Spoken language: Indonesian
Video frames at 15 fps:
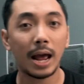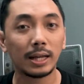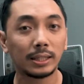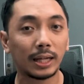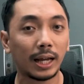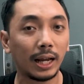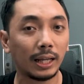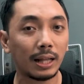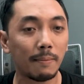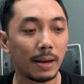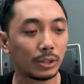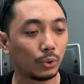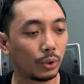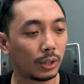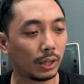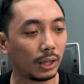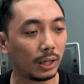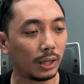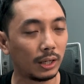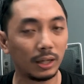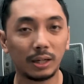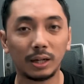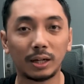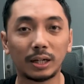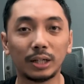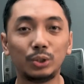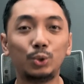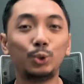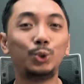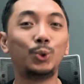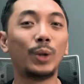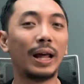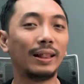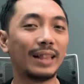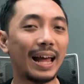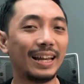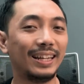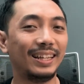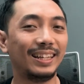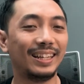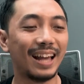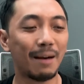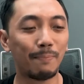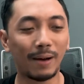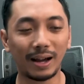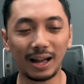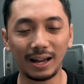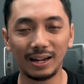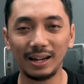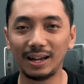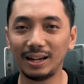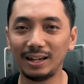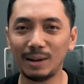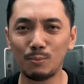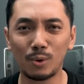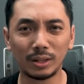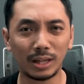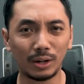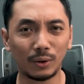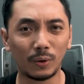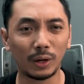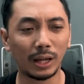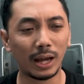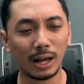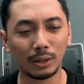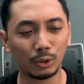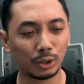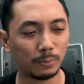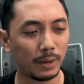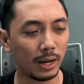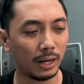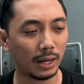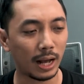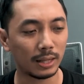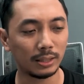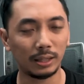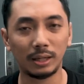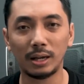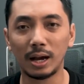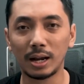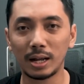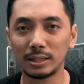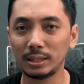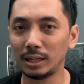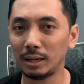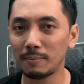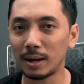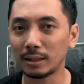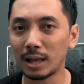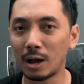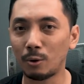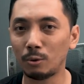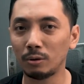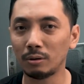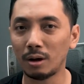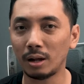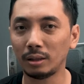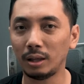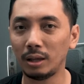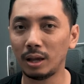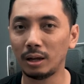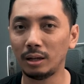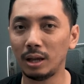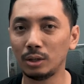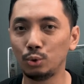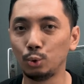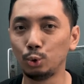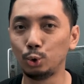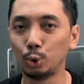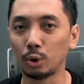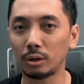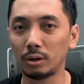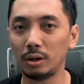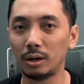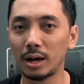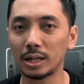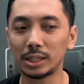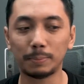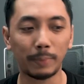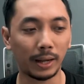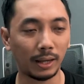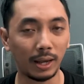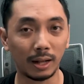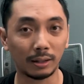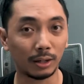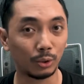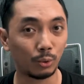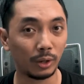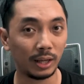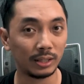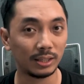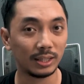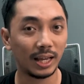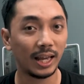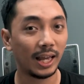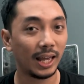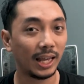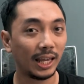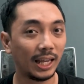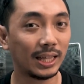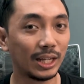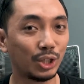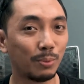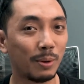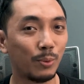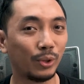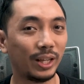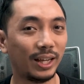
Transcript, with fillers: nah sekarang kita masuk ke kejujuran tadi apakah dengan dia buatan Korea terus berani kasih garansi lima tahun artinya dia jujur dengan spek yang tertulis kita coba